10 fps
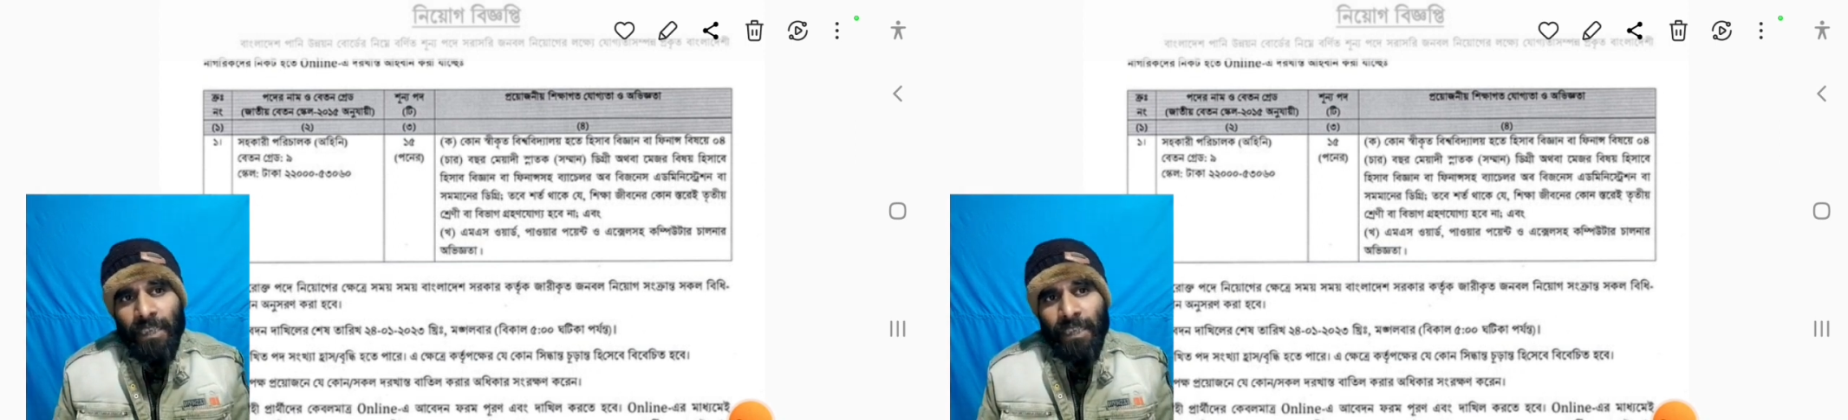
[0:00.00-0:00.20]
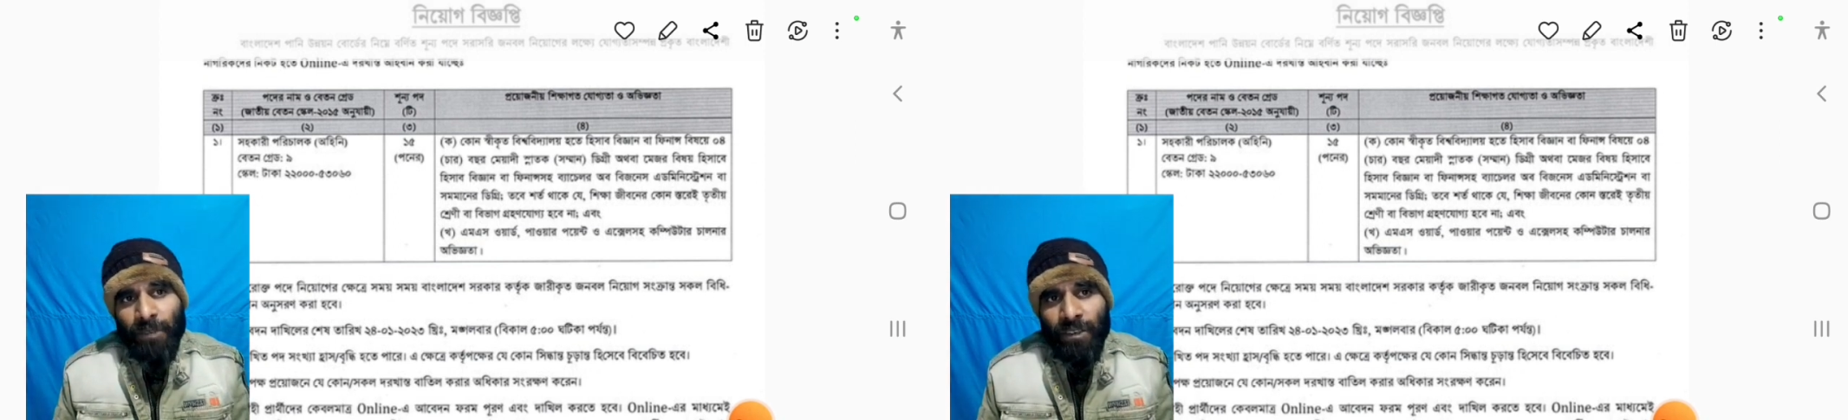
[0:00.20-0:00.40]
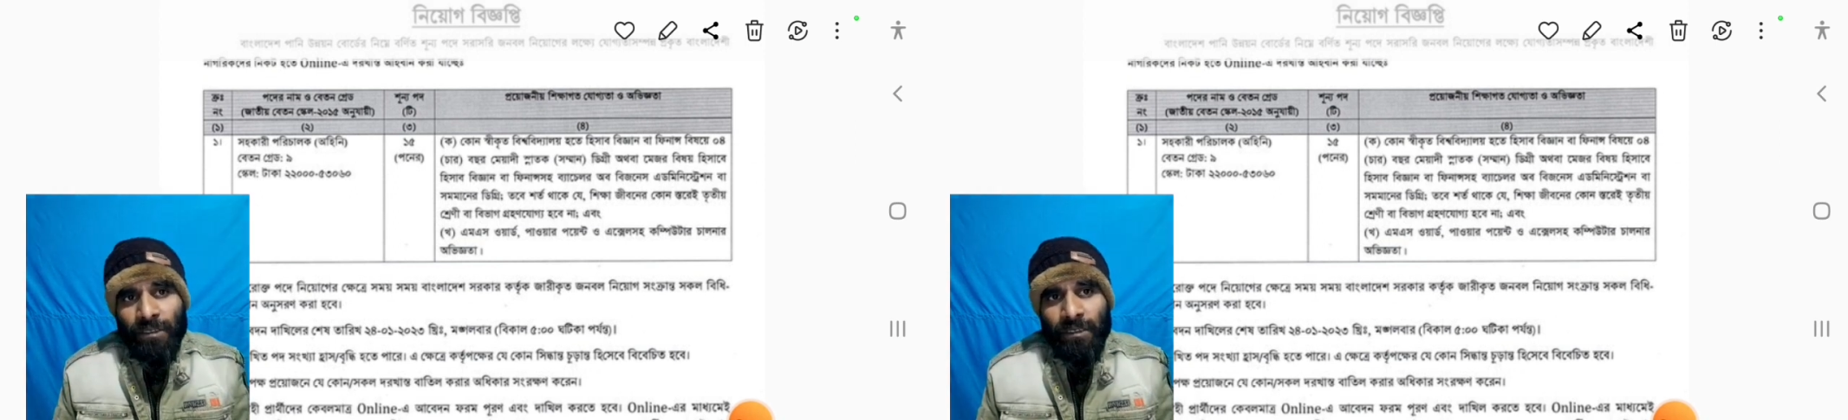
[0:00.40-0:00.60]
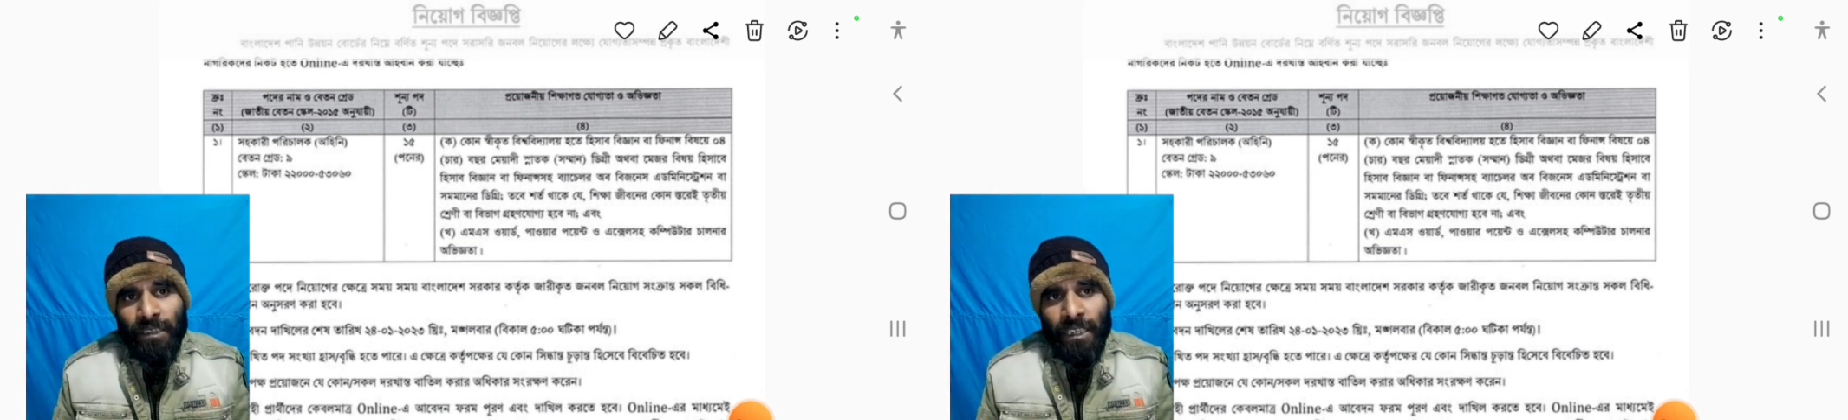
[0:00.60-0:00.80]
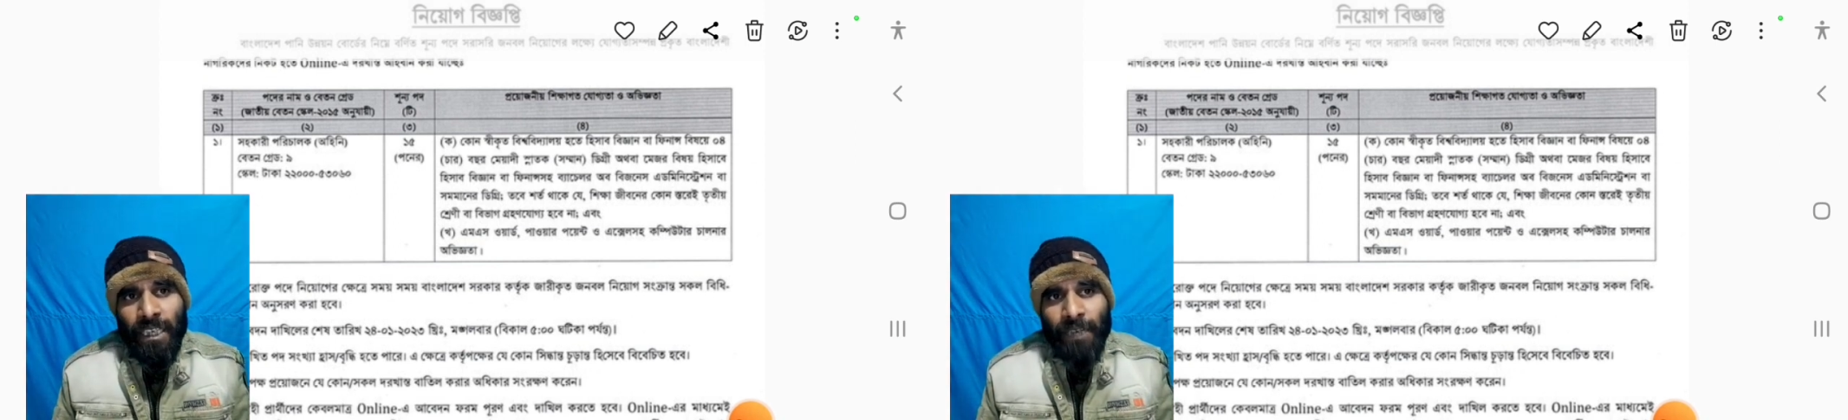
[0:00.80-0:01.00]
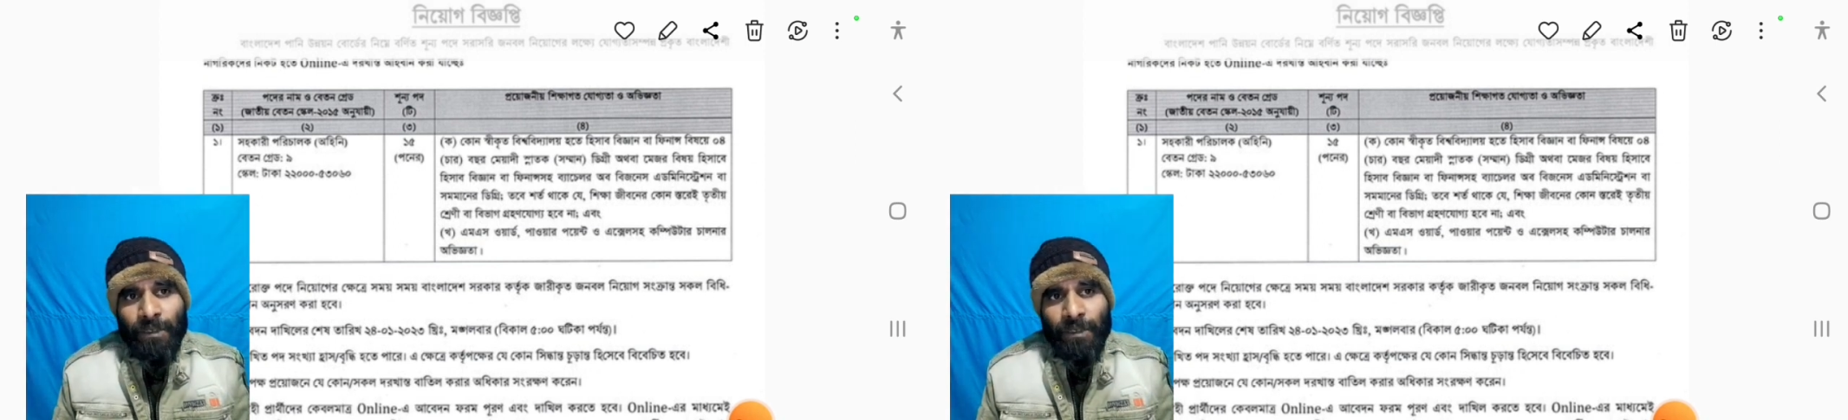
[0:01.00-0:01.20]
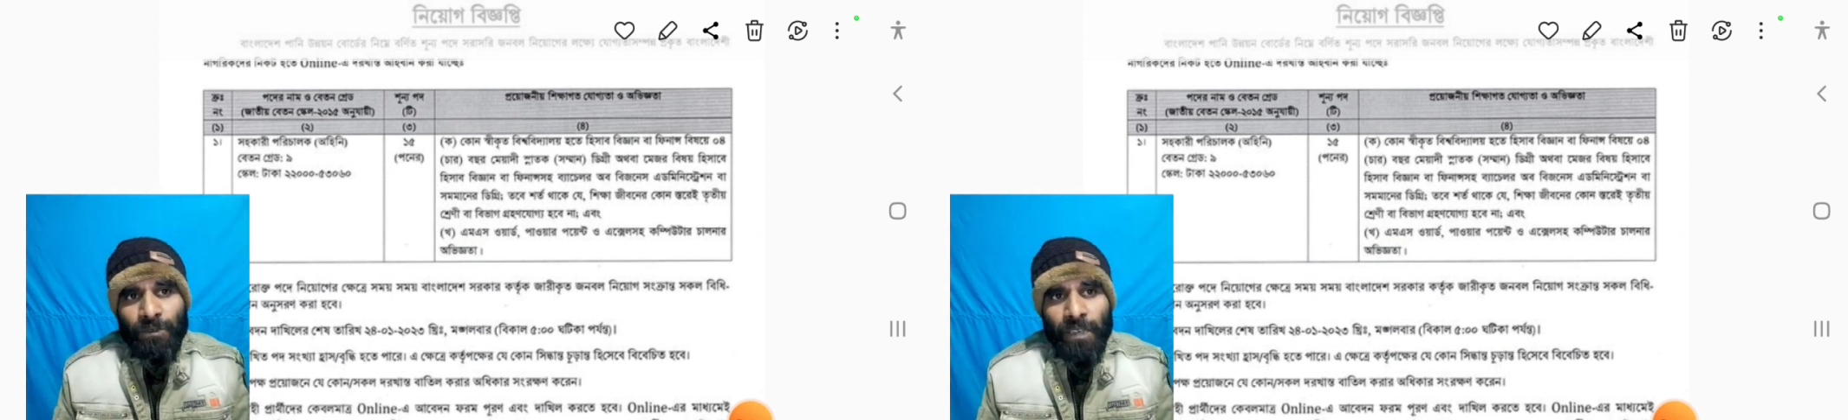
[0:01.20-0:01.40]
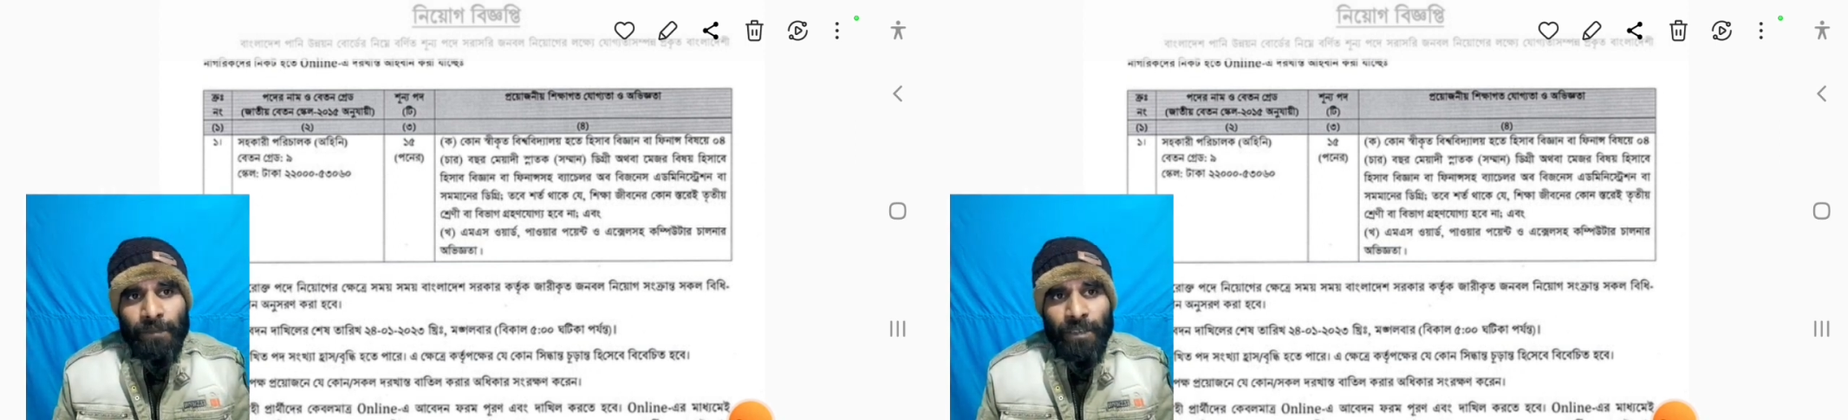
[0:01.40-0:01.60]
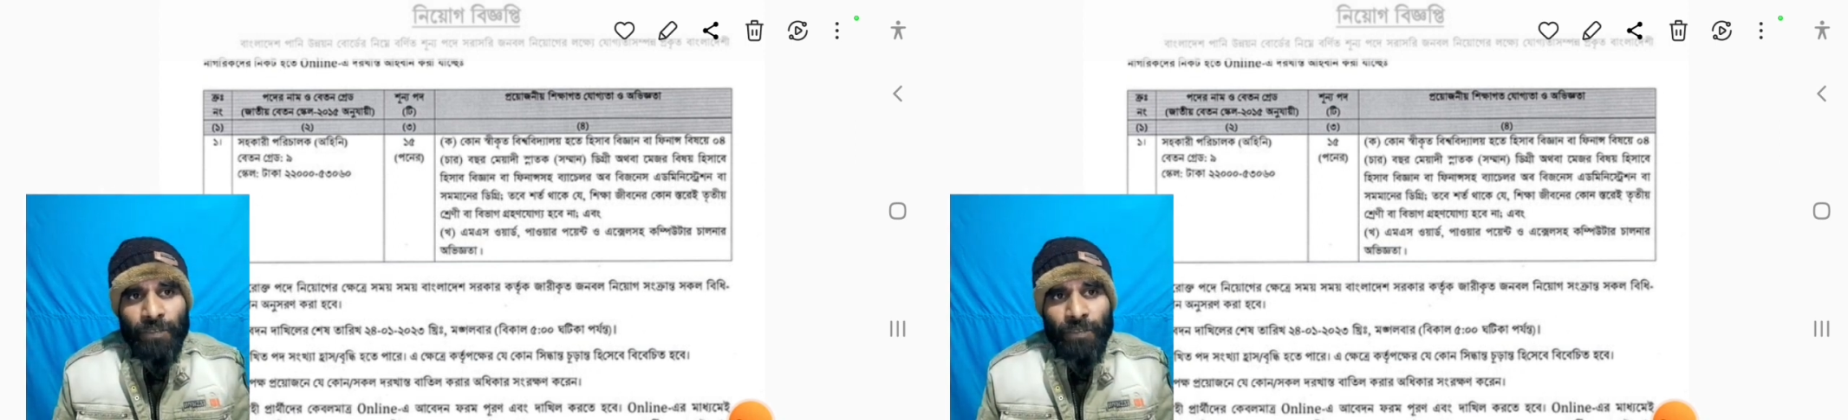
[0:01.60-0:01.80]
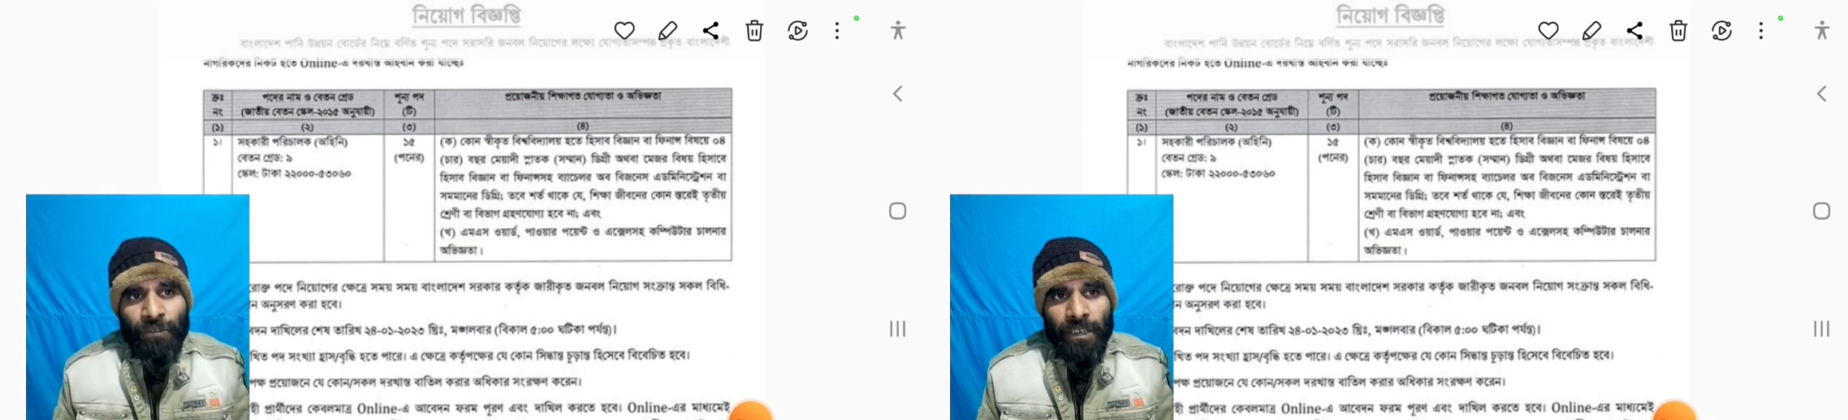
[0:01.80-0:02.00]
এবং এমএস ওয়ার্ড
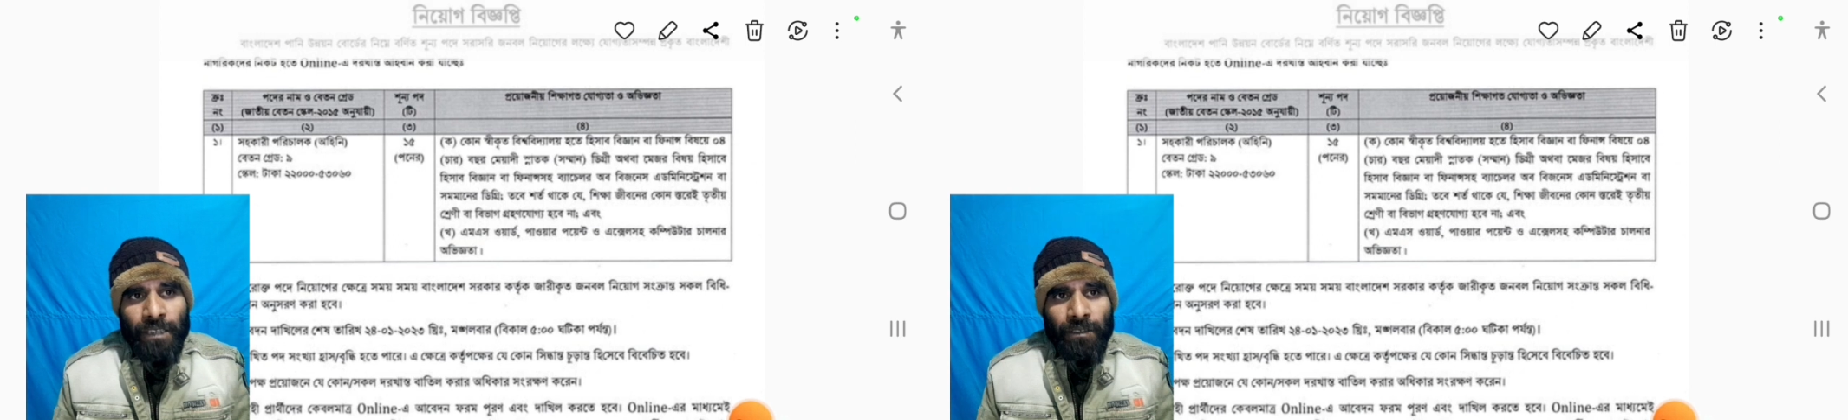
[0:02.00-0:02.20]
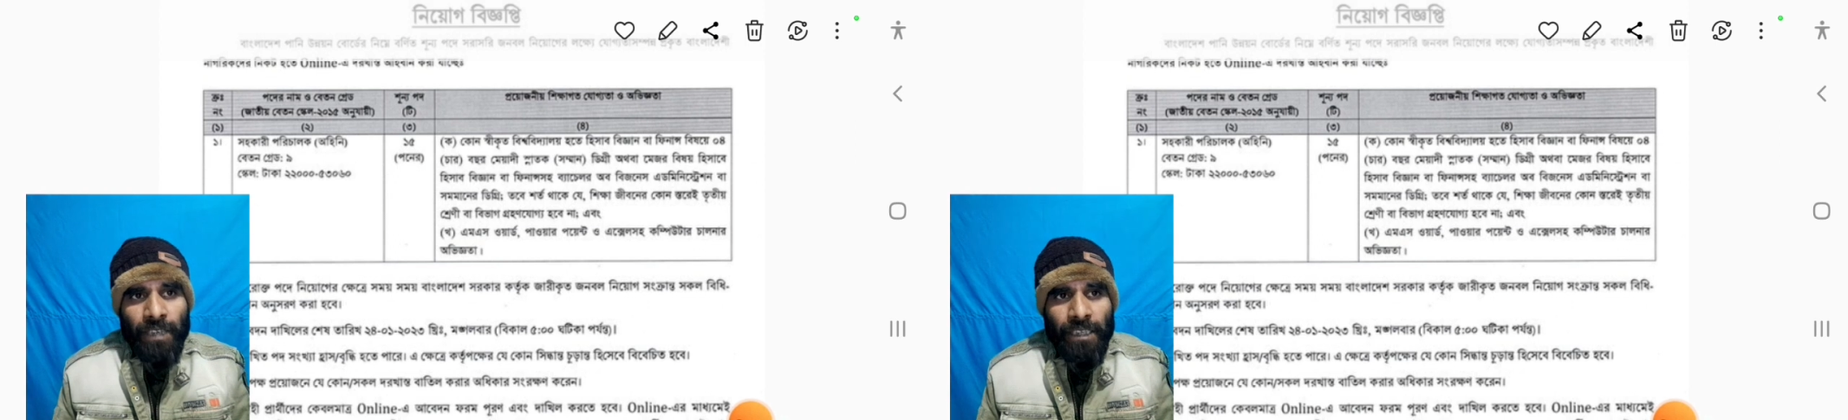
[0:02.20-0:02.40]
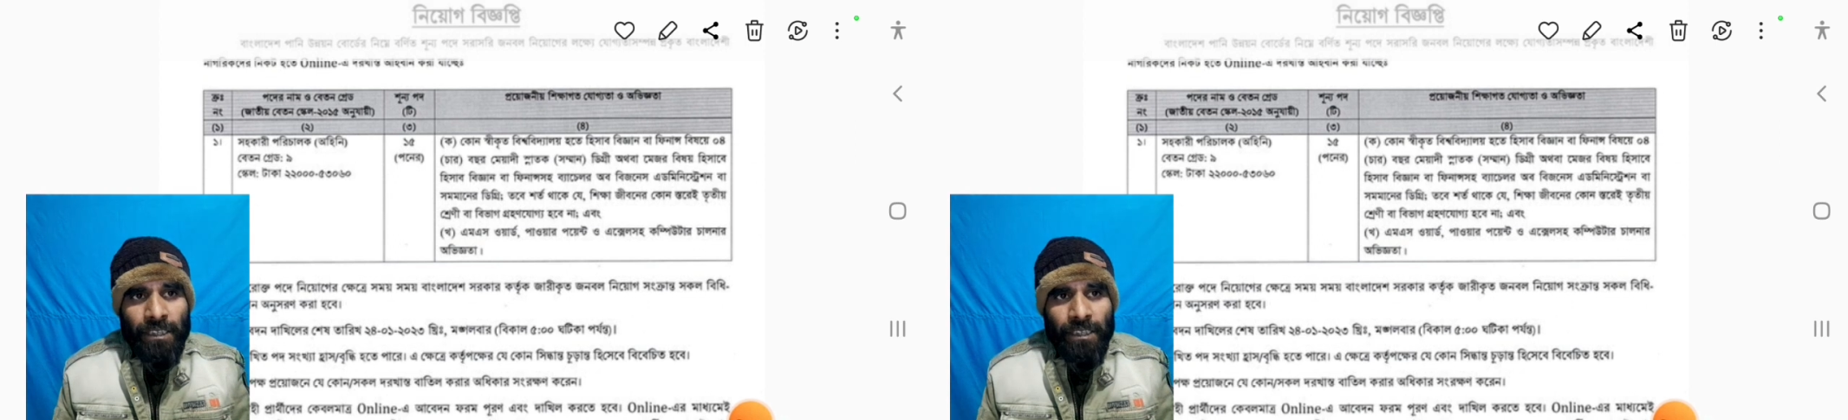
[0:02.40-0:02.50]
পাওয়ার পয়েন্ট ও